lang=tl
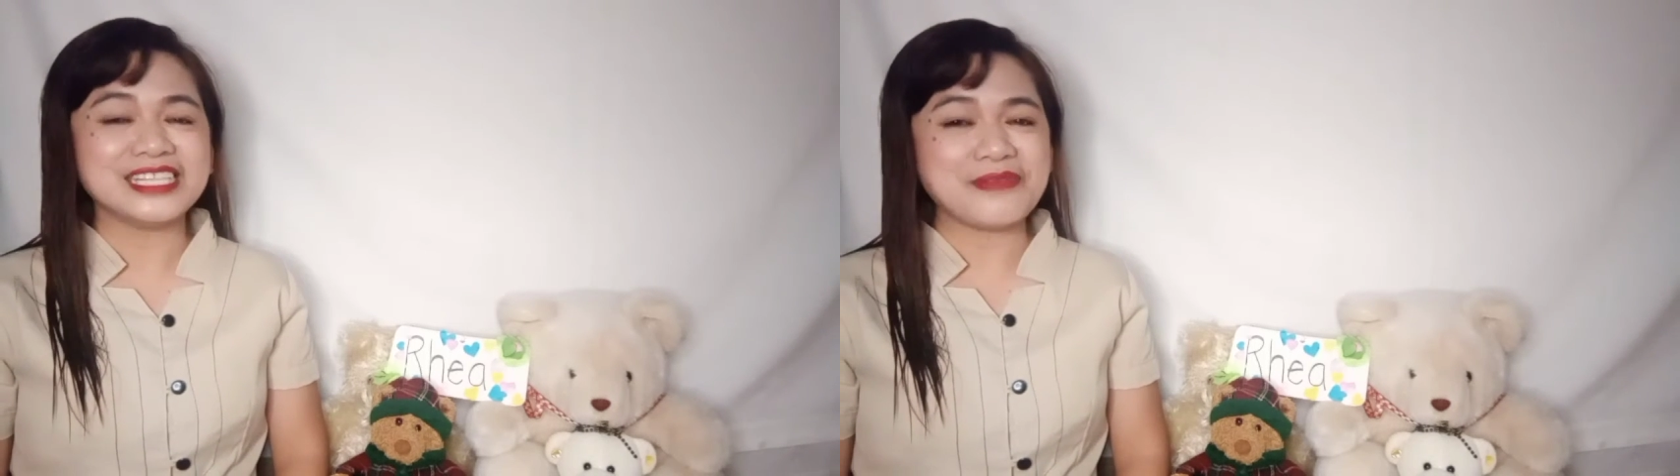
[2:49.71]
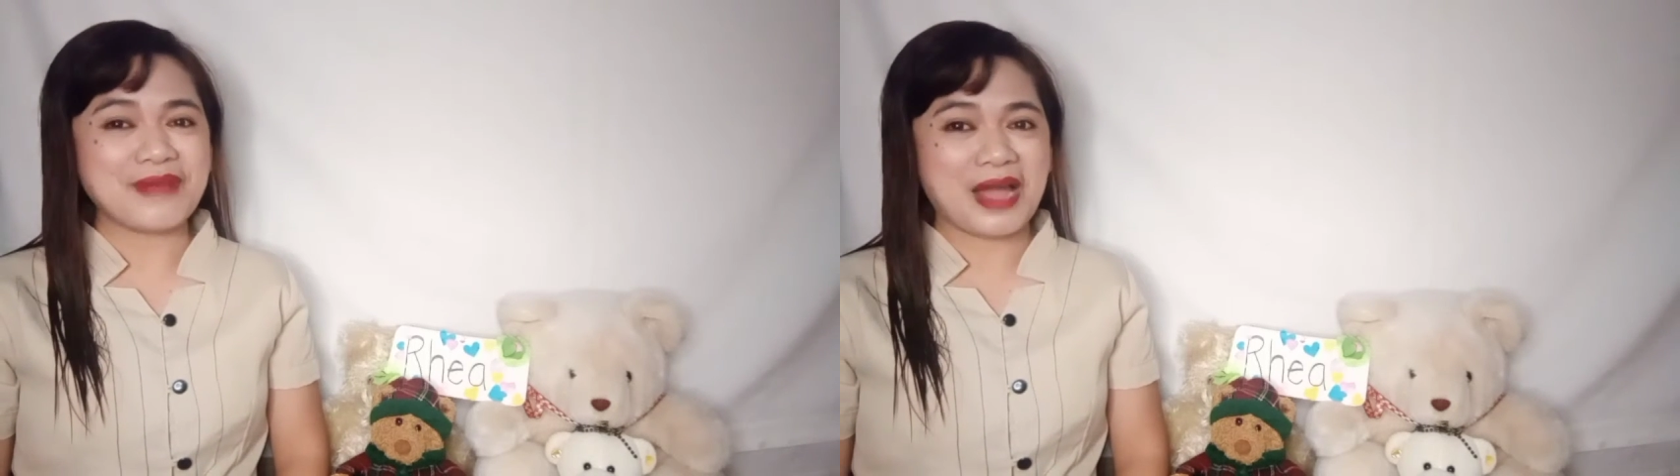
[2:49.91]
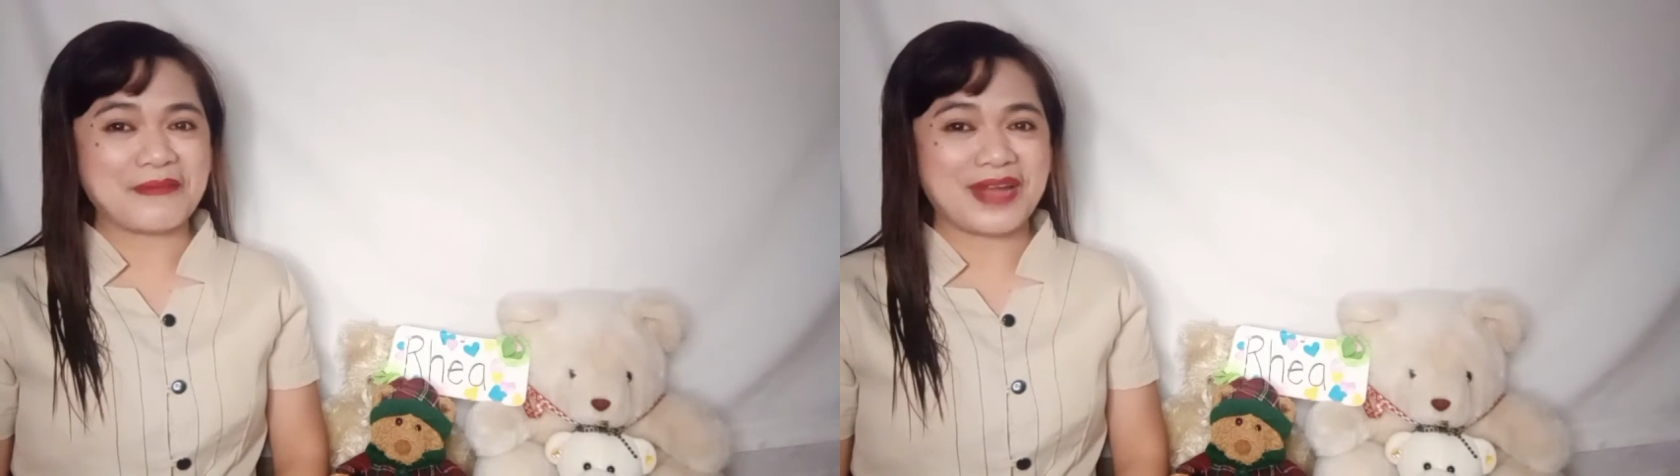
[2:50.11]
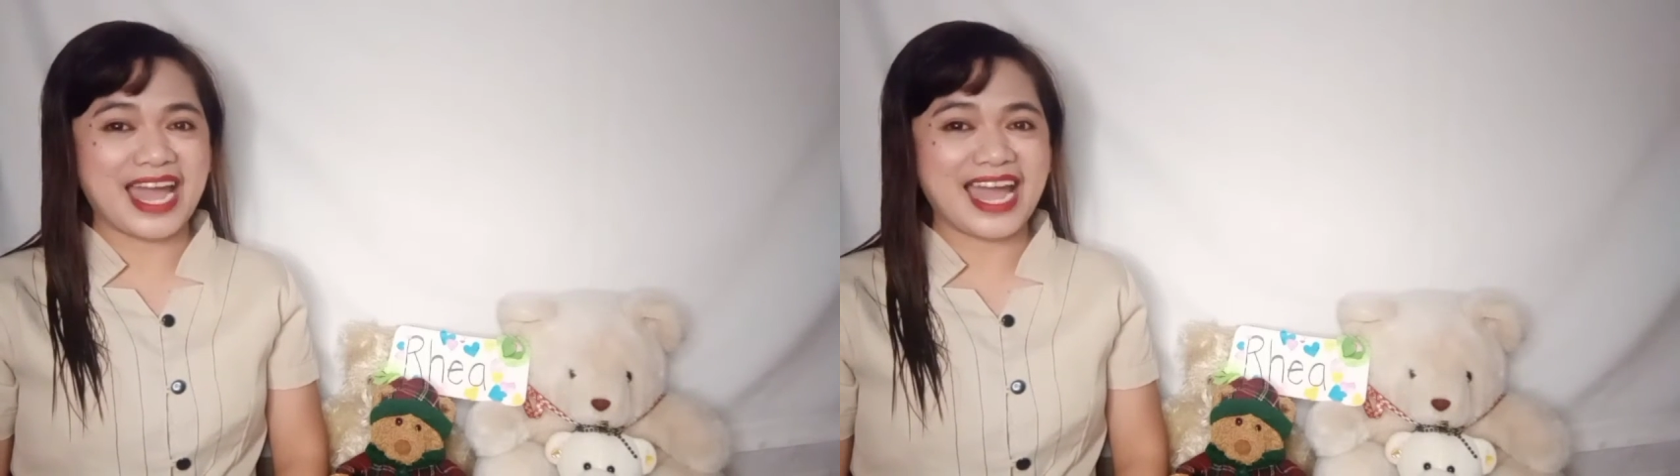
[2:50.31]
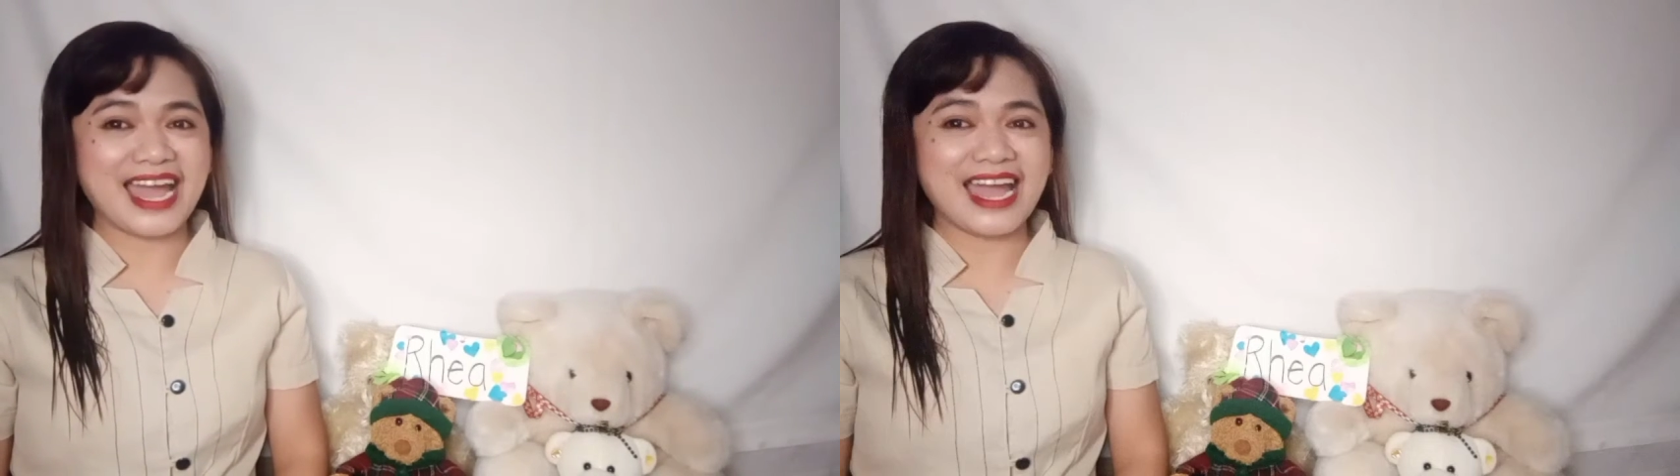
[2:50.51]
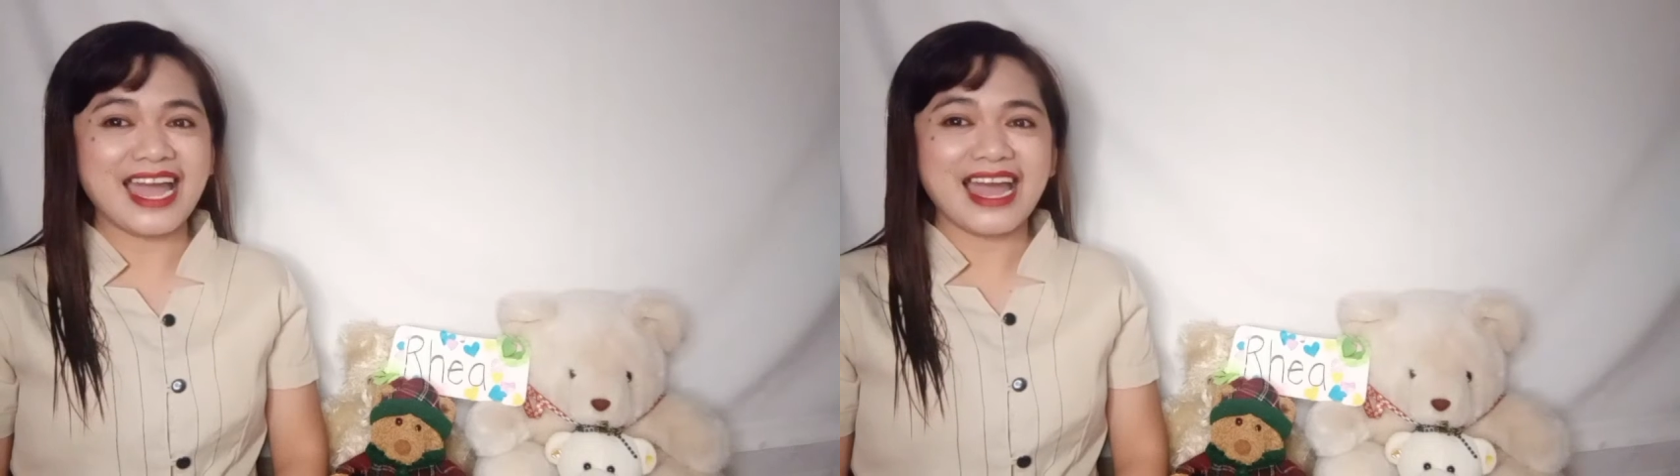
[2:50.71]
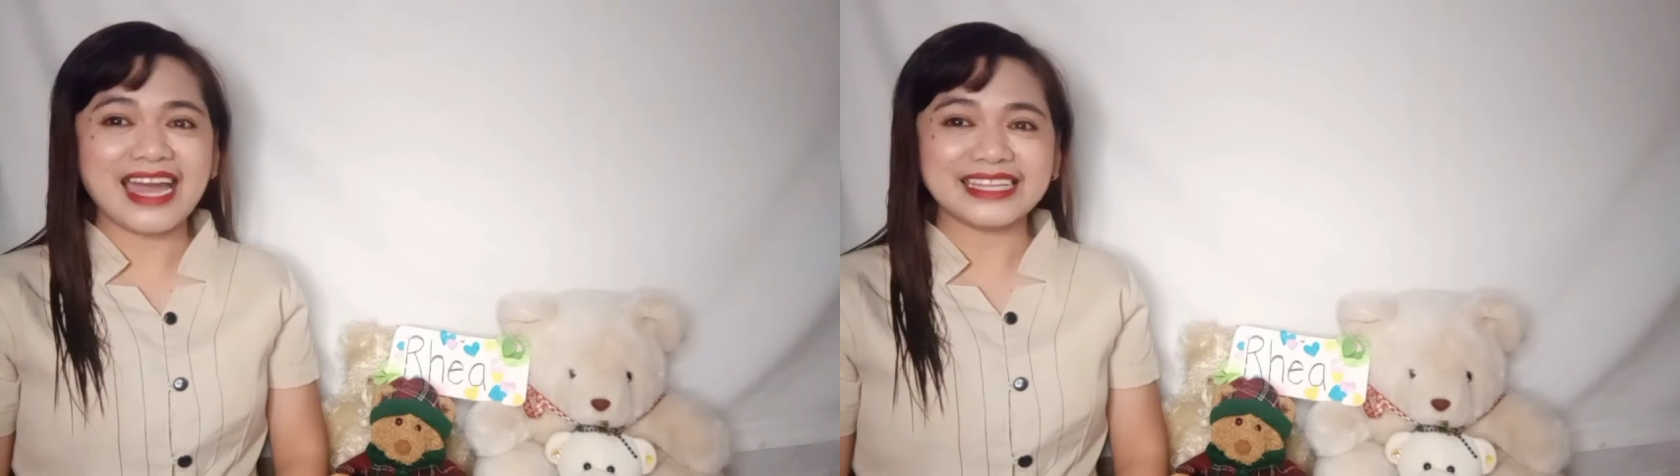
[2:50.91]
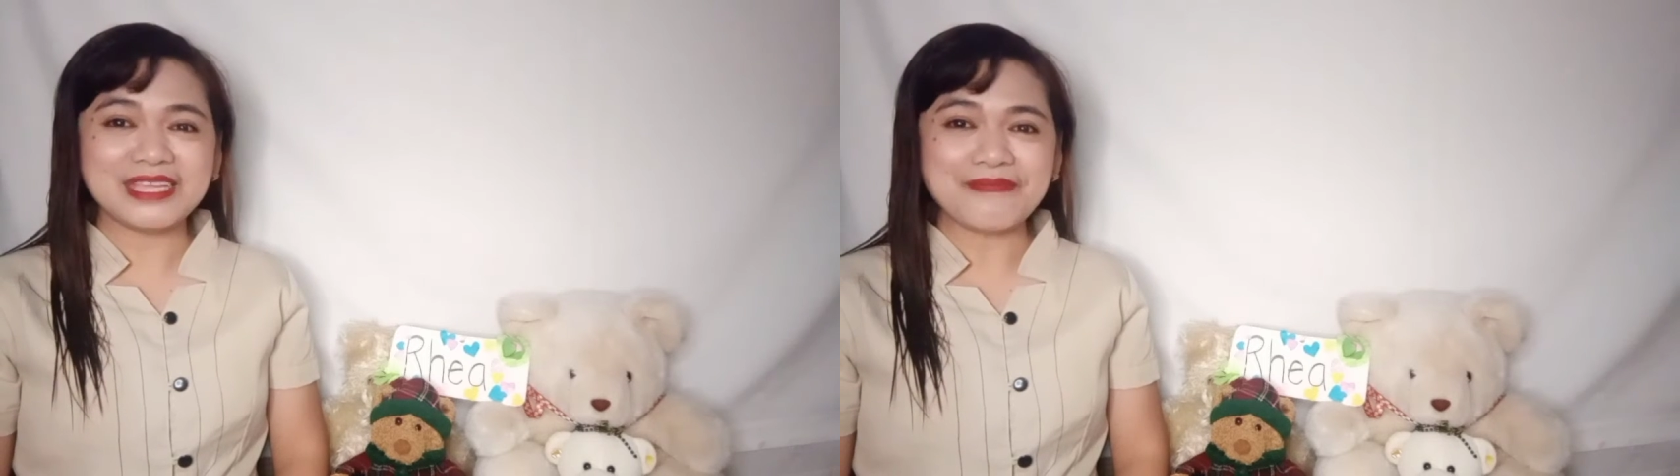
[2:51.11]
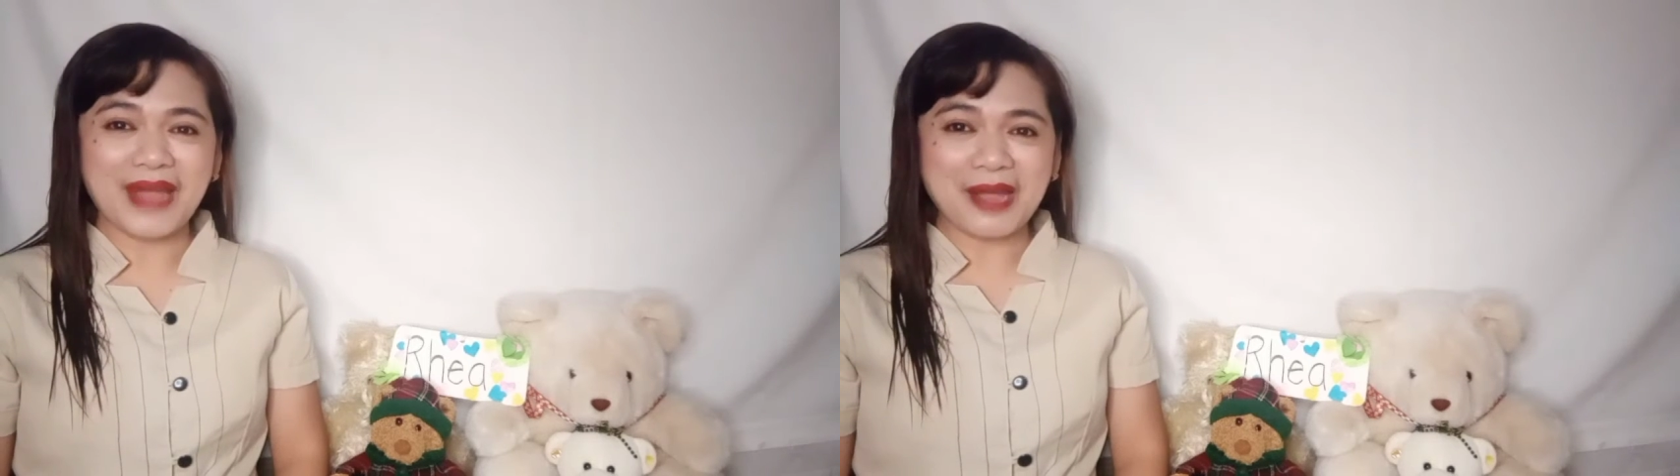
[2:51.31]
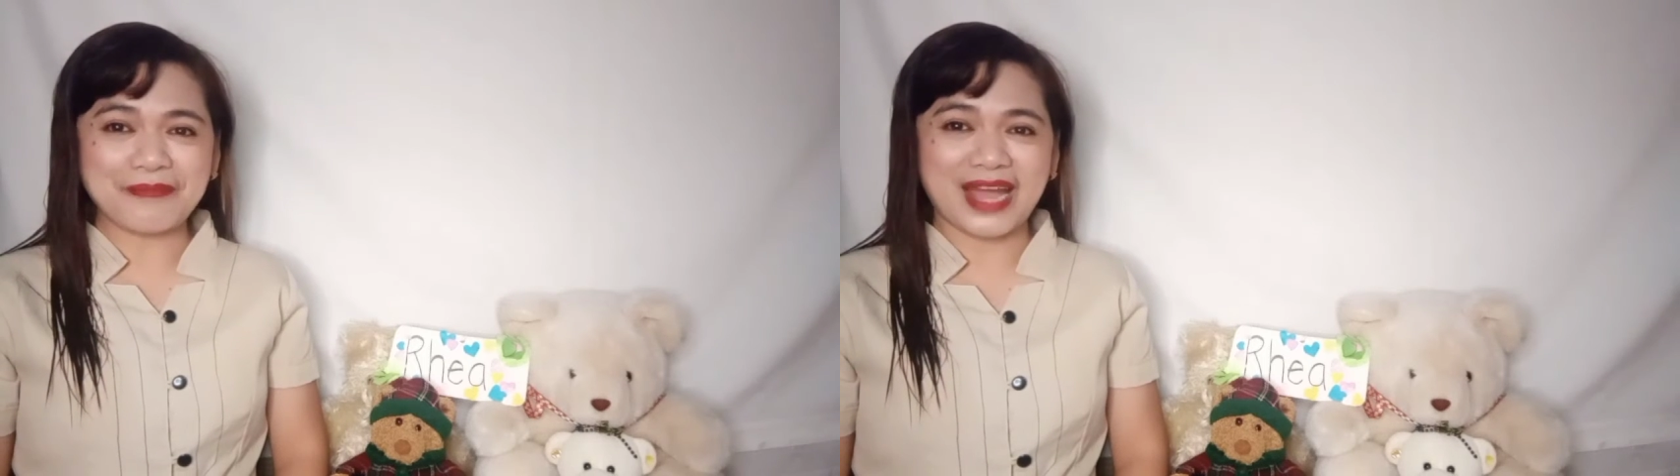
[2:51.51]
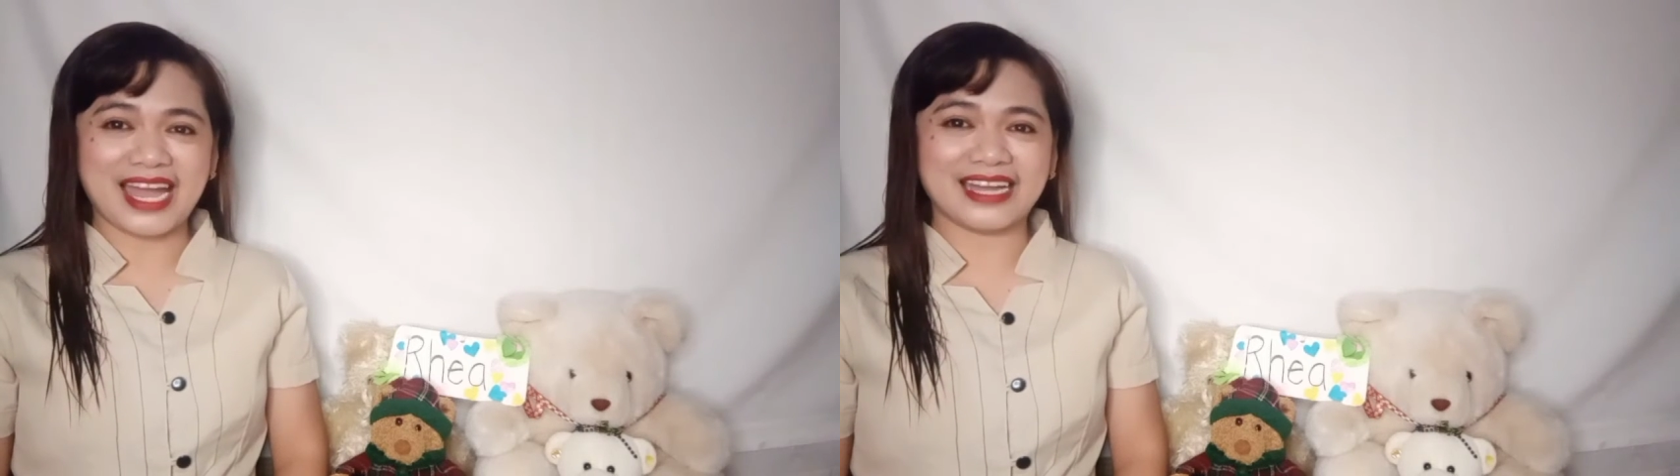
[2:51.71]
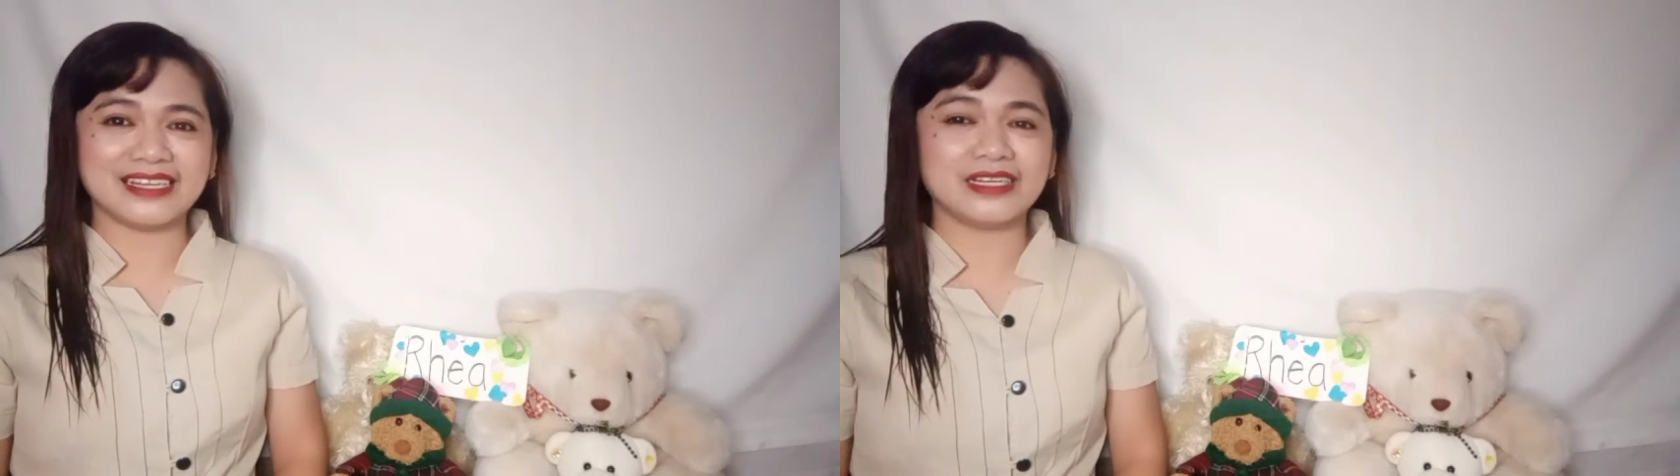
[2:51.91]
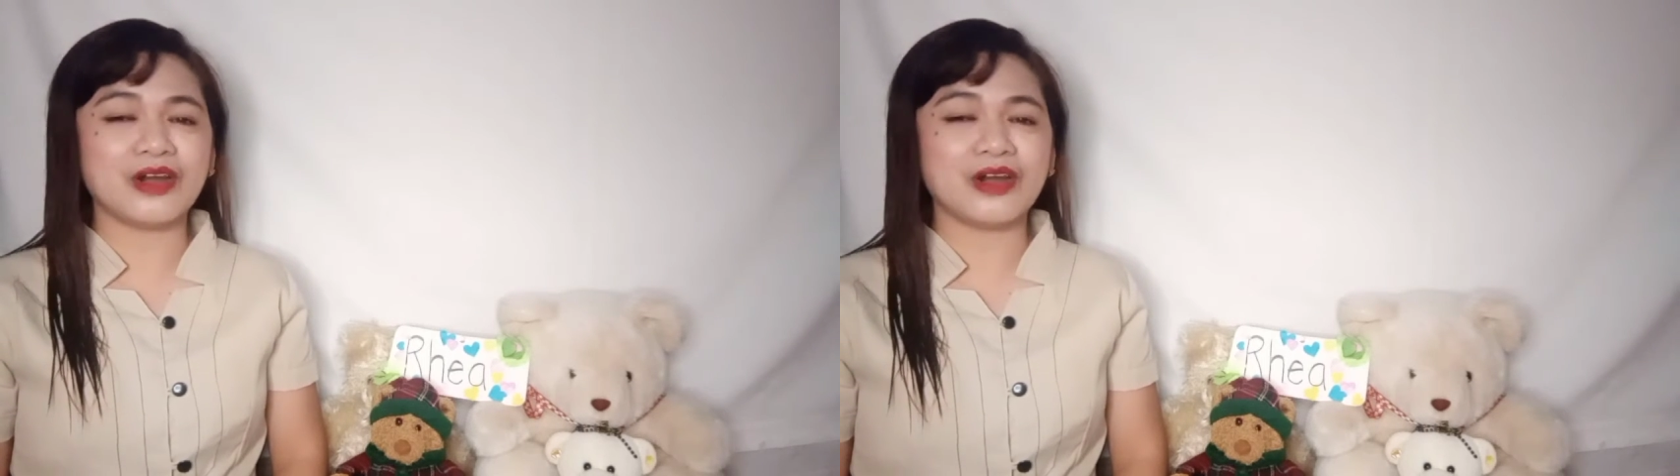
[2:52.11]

ni mama at ni papa